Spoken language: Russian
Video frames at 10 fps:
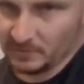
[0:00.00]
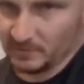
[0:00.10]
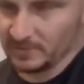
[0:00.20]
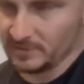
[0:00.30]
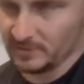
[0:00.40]

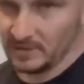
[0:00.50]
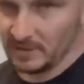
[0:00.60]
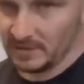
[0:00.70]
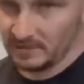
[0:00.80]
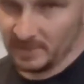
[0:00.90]
приносят,
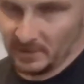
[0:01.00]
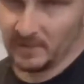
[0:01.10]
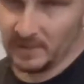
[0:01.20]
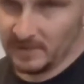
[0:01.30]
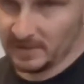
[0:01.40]
а
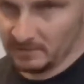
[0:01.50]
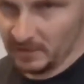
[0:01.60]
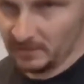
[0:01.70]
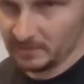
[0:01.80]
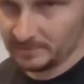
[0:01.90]
мое время
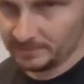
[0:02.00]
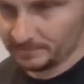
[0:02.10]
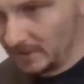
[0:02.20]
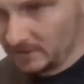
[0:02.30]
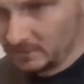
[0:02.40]
отнимают.
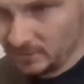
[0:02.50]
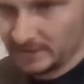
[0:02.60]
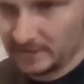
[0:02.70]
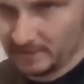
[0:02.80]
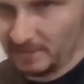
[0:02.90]
Поэтому
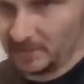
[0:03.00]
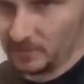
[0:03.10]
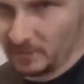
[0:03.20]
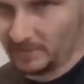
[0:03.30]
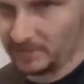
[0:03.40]
для таких
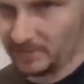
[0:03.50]
партнеров,